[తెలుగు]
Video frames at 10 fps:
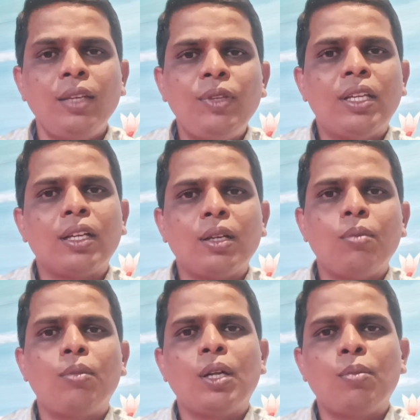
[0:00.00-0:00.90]
అదేవిధంగా
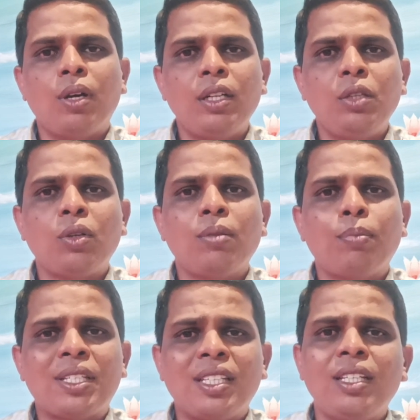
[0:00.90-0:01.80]
మన బాడీ యొక్క
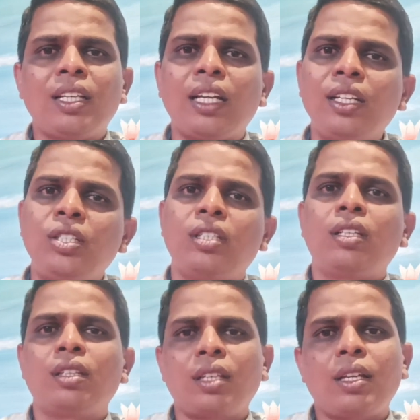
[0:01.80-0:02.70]
ప్రజెంట్ కండిషన్
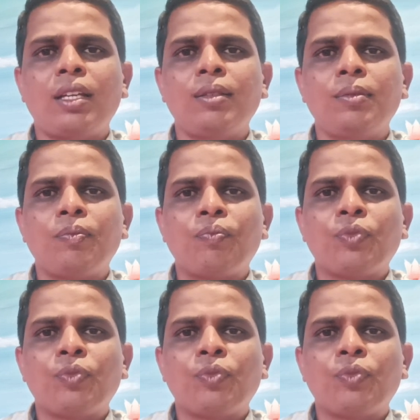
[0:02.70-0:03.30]
అనేది తెలాలి